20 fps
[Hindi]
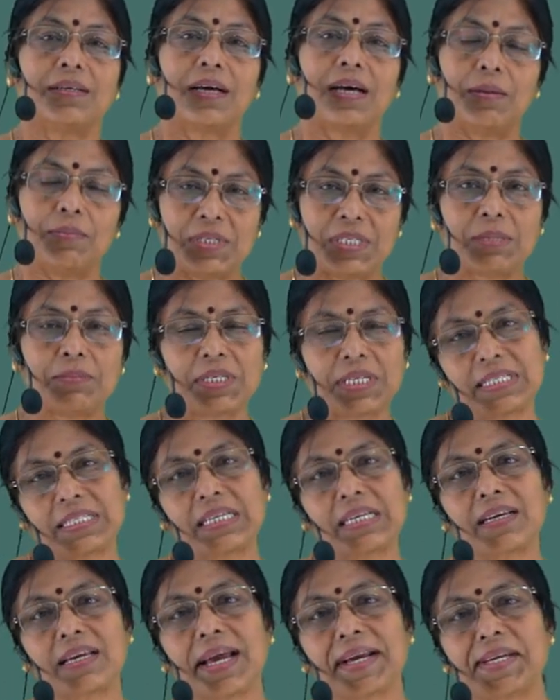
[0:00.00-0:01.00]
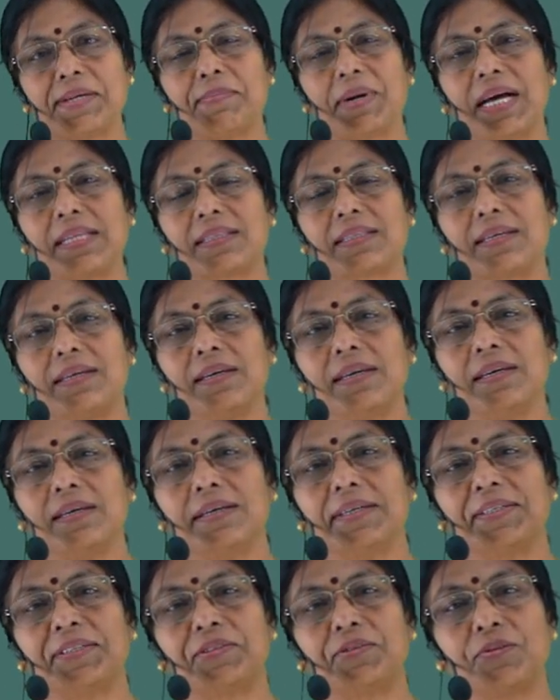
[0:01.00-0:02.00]
अभी जब जनसंख्या की बात की
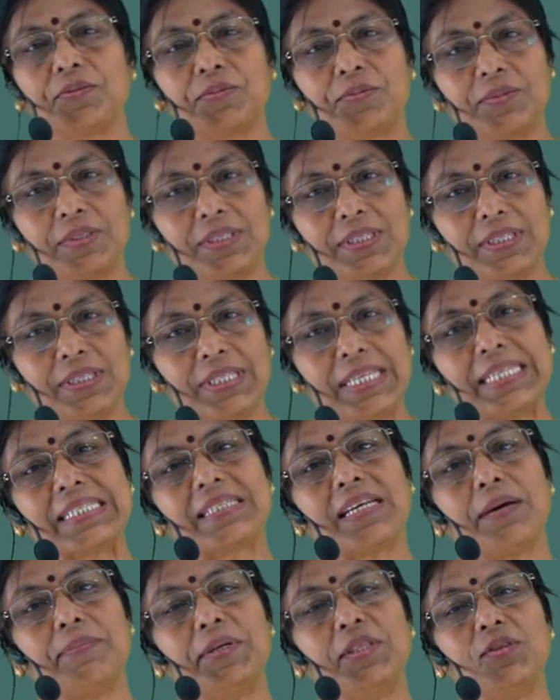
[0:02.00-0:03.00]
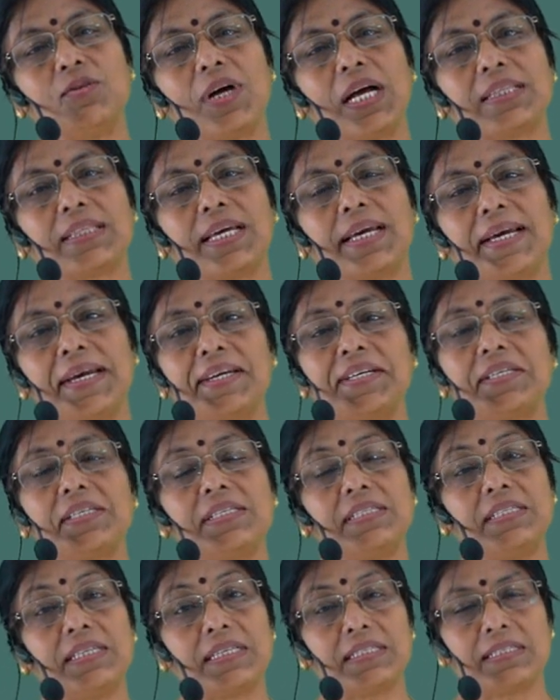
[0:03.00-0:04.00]
तो तीसरा बिंदु आता है
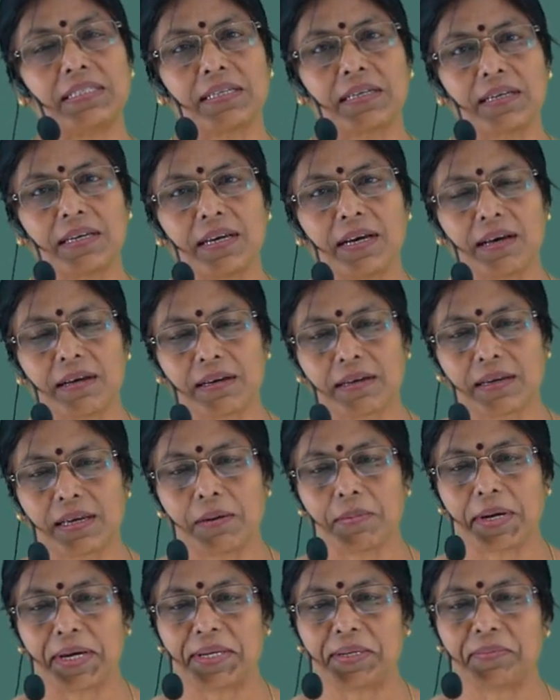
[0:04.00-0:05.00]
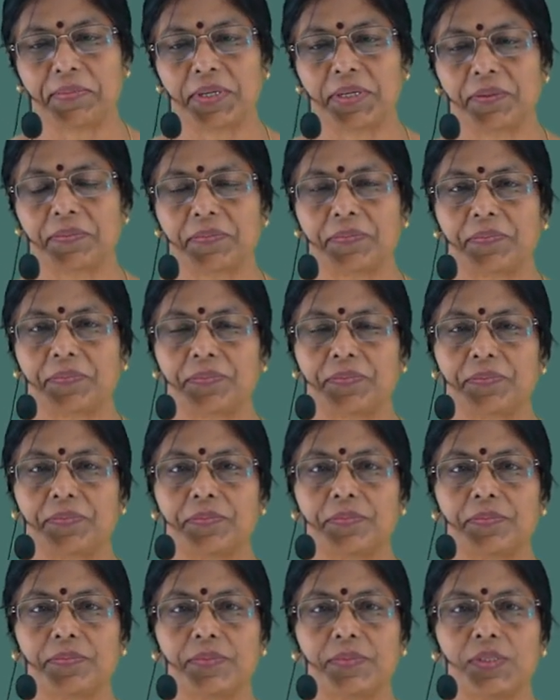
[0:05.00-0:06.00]
जनसंख्या के बारे में
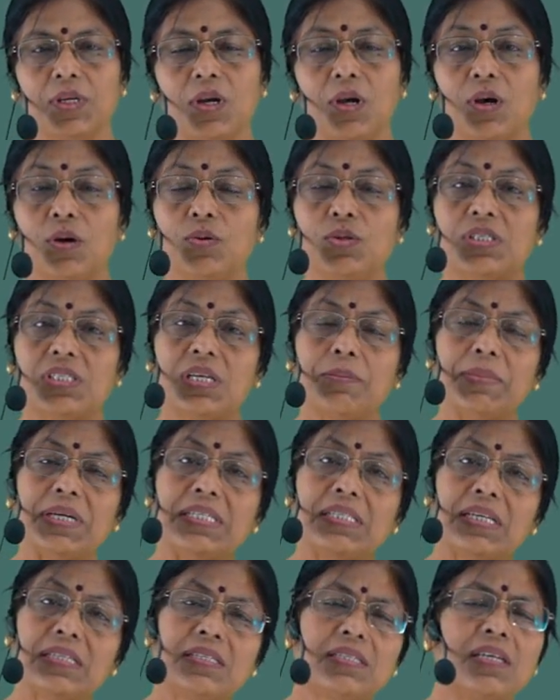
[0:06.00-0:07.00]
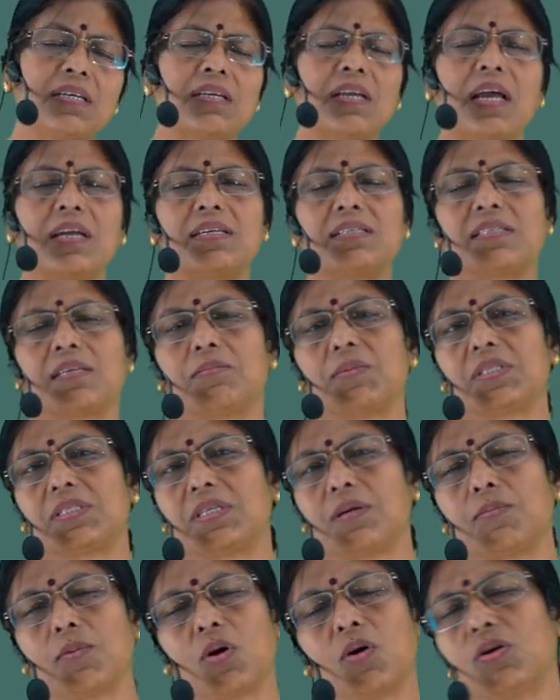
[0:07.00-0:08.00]
उस समय जनसंख्या की
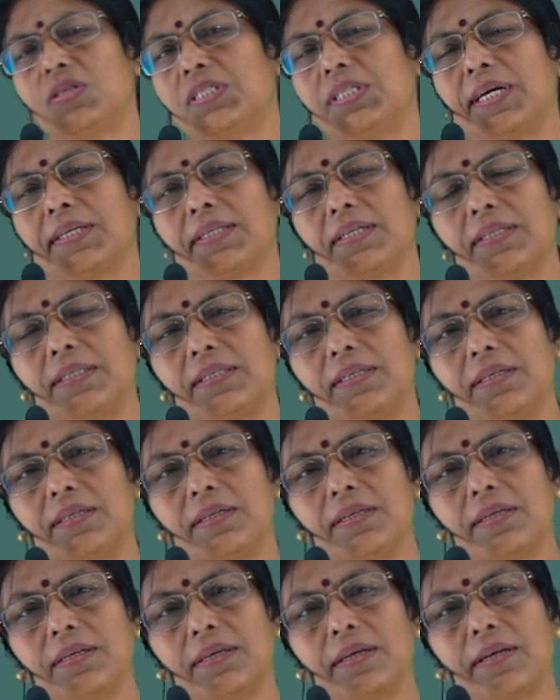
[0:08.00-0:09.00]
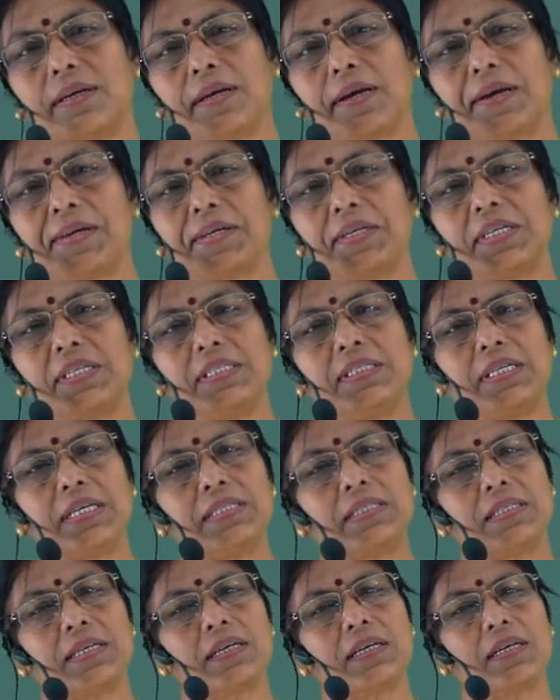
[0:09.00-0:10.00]
समस्या बहुत ज़्यादा थी
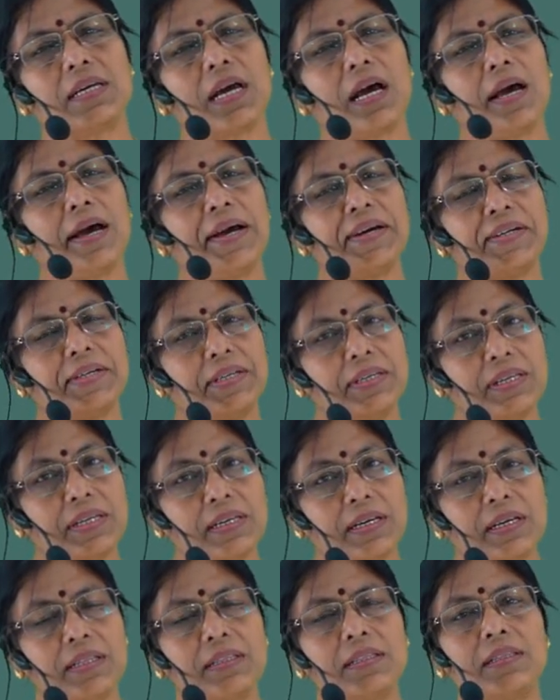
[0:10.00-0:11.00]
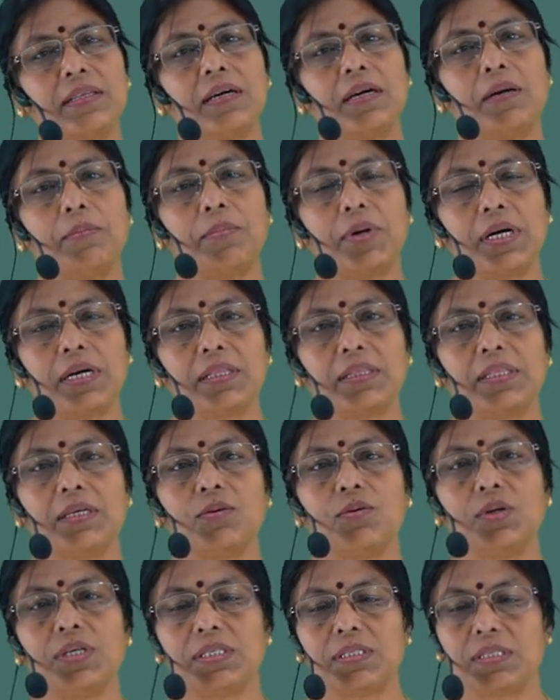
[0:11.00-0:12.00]
जनसंख्या निरंतर बढ़ती
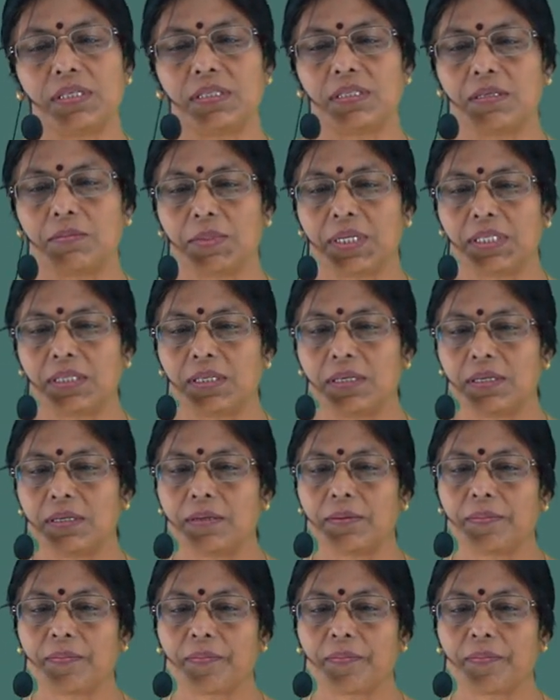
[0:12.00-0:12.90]
हुई स्थिति में थी